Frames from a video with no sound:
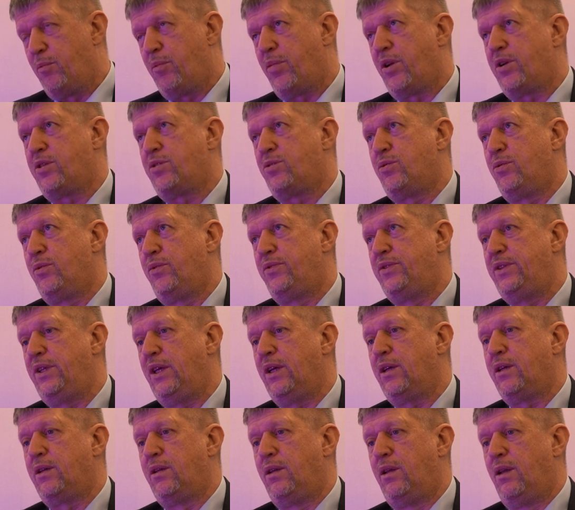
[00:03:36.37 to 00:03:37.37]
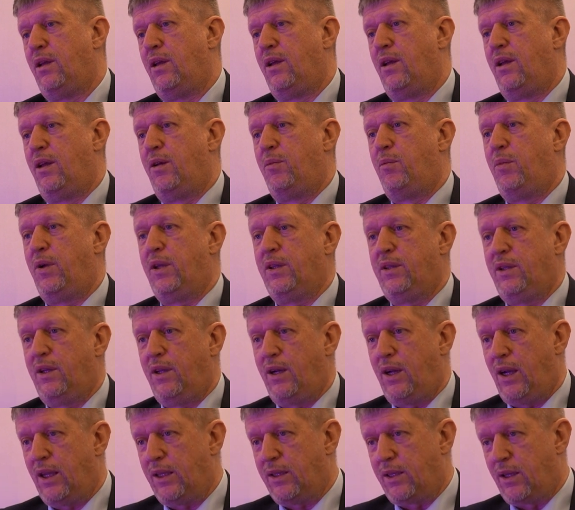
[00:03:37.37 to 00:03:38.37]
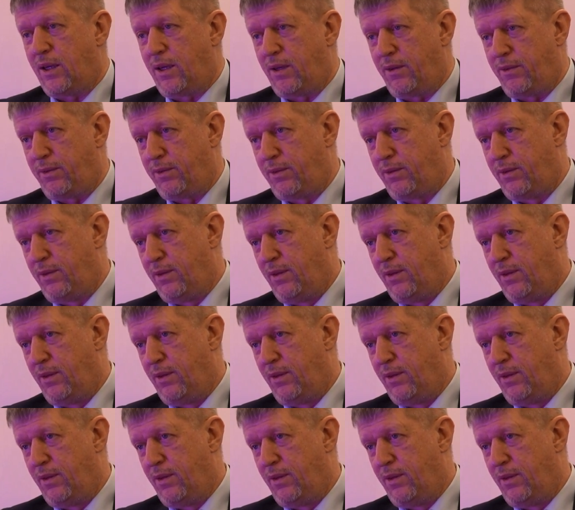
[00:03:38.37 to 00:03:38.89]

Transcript: Прошу всех модераторов